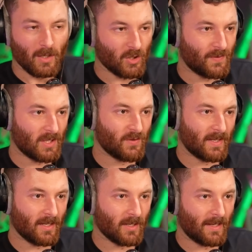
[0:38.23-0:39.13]
Je vais, je
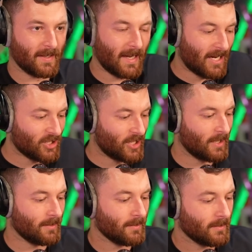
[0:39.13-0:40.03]
vais regarder
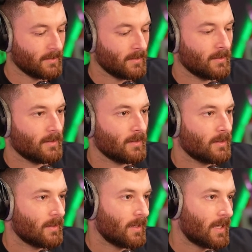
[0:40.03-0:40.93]
acheter,
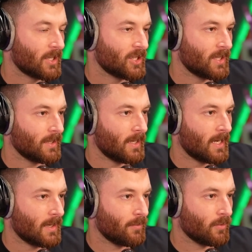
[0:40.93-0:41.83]
acheter
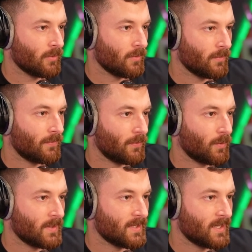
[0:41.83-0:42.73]
arbre
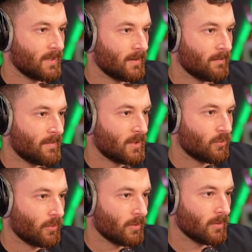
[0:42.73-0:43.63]
fruitier
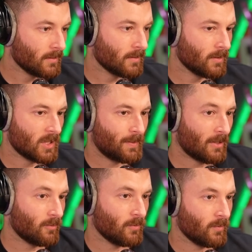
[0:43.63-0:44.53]
mature. Je sais pas
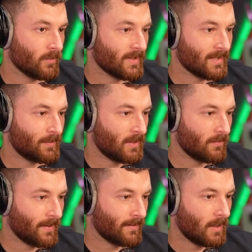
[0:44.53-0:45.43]
comment ça s'appelle en
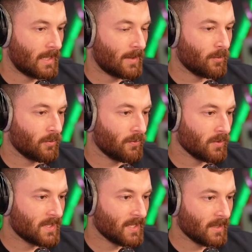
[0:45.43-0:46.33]
fait. Arbre
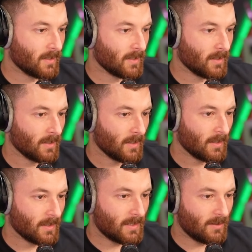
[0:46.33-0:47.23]
fruitier euh,
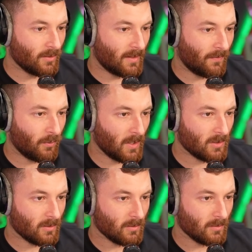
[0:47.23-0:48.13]
qui donne des fruits,
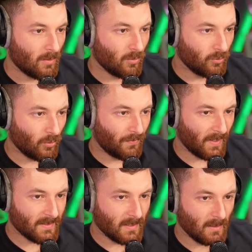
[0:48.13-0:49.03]
genre
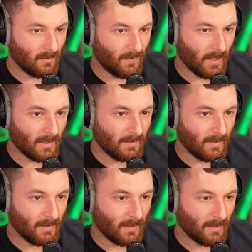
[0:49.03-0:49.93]
auto-fertile,
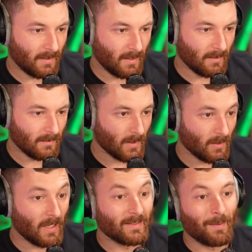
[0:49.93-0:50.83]
variété, nanana.
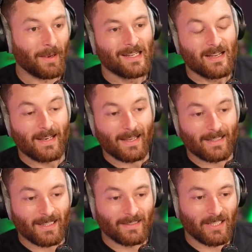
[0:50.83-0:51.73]
là,
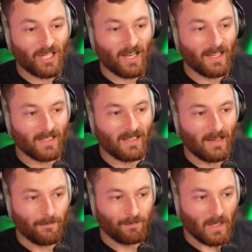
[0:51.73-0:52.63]
là, déjà rien que
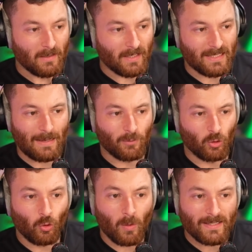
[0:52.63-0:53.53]
là, des arbres de
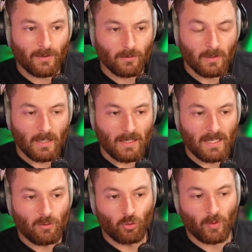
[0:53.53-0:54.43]
3 ans,
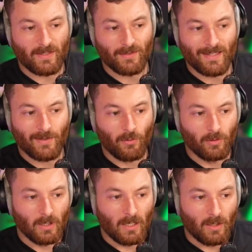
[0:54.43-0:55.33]
ils coûtent 70 euros.
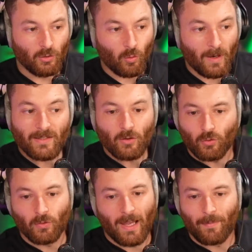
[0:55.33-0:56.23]
3 ans,
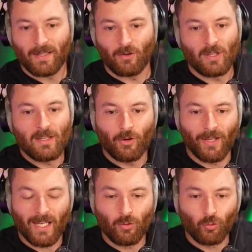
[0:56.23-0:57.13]
ton arbre, il donne,
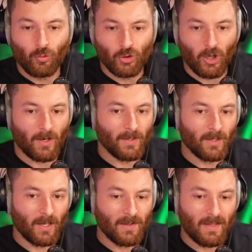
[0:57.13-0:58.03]
rien du tout. Genre
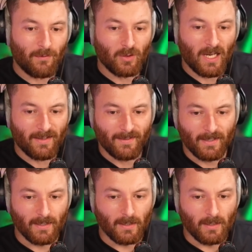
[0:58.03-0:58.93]
un, avocat
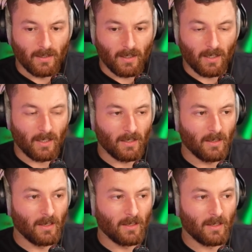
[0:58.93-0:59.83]

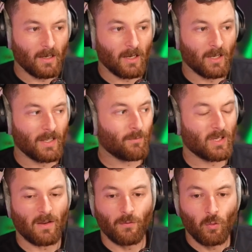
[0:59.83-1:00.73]
un,
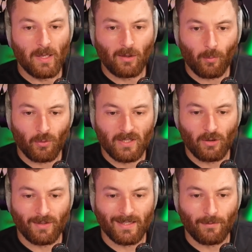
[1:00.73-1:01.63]
avocat, il faut 8 ans pour qu'il
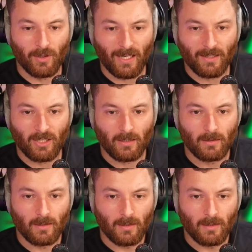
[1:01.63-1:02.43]
donne des avocats déjà.